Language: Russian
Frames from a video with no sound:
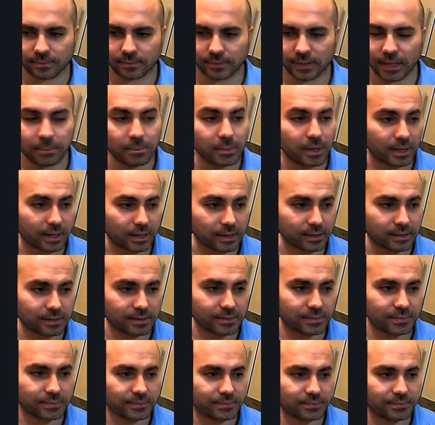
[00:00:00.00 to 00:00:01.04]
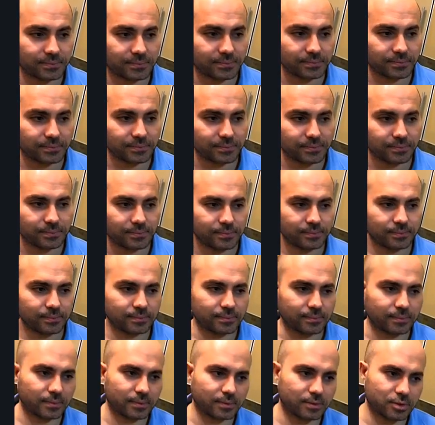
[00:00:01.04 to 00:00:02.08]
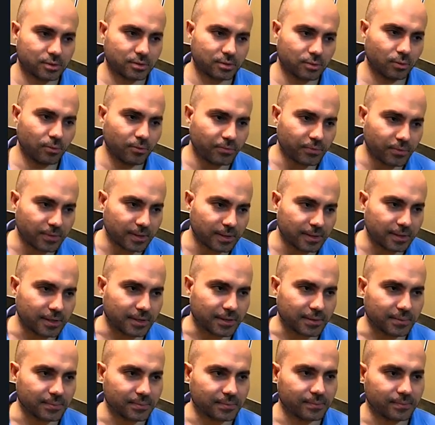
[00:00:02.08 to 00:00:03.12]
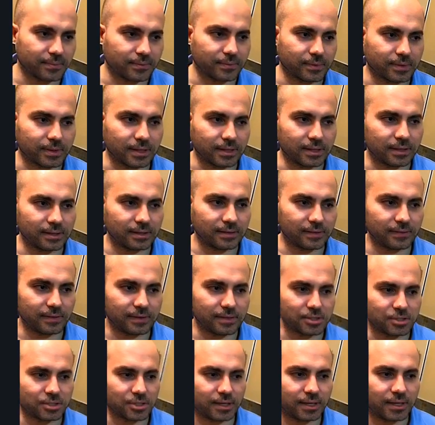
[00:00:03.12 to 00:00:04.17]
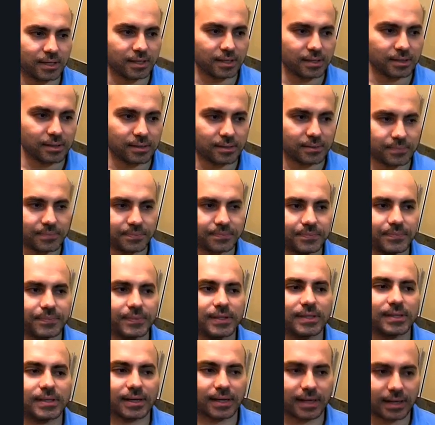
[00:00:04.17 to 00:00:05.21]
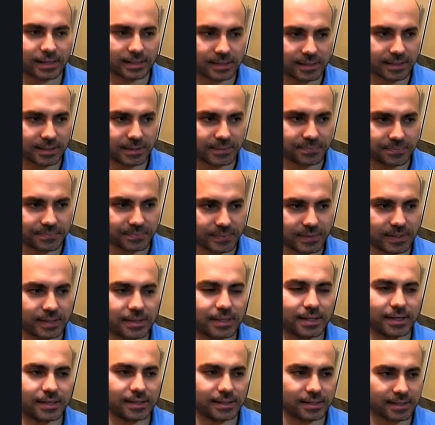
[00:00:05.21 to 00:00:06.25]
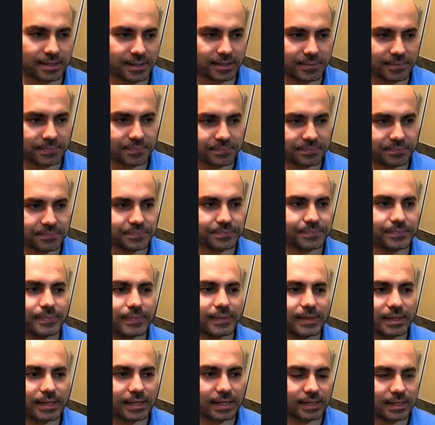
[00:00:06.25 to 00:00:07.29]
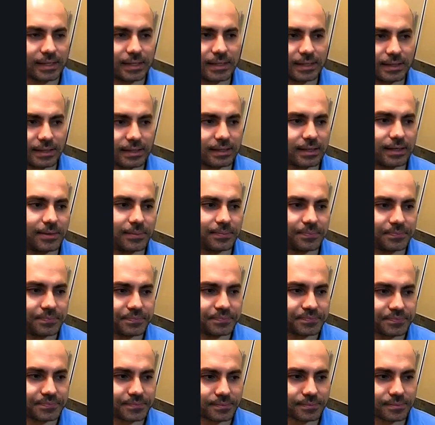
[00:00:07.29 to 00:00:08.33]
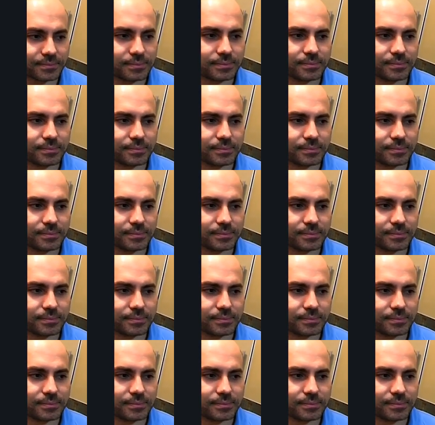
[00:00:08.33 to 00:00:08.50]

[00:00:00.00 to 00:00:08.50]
Аммиак, угу. сульфиды, вот такие вещи. нитраты, нитриты, Нитраты, которых так боятся нитриты. некоторые из овощей да, да, и фруктов да, да, да. получить.